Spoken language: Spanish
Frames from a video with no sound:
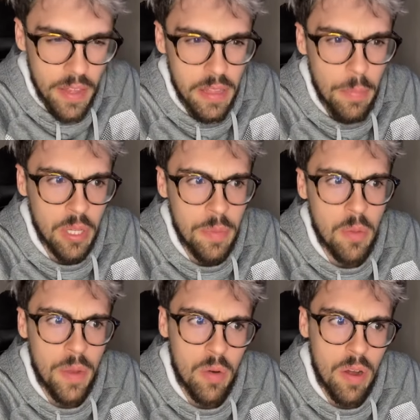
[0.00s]
De postre me
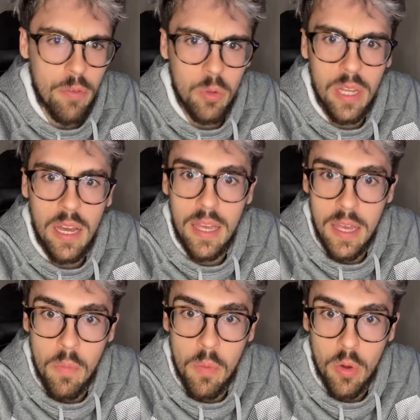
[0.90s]
comeré una fruta
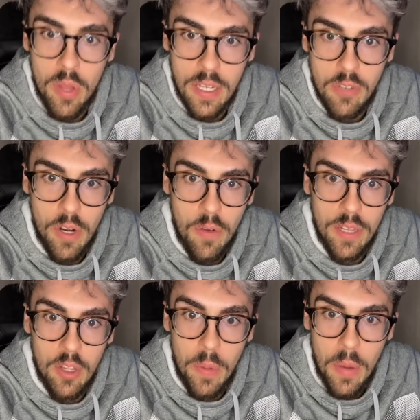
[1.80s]
y un poco de queso fresco
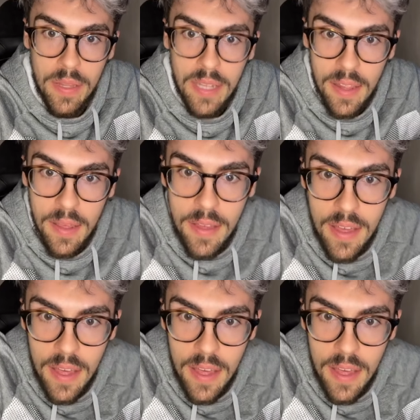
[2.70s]
batido, pero más tarde.